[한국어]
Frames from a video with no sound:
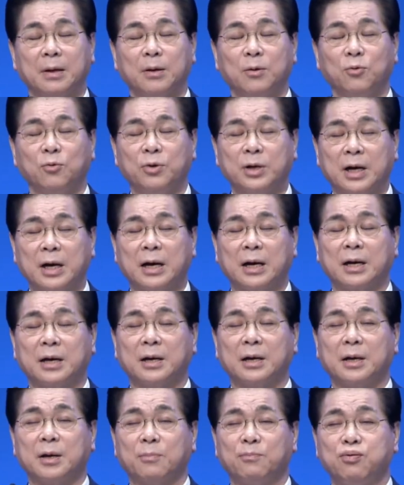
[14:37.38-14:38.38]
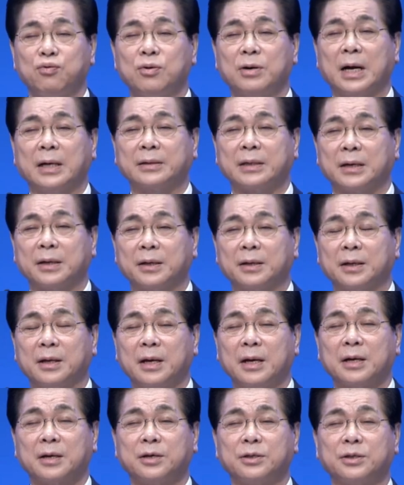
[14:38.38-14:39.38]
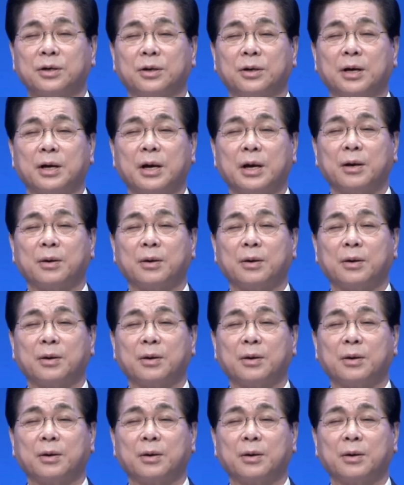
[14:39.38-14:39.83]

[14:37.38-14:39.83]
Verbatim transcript: 우리가 부흥할 때는 그저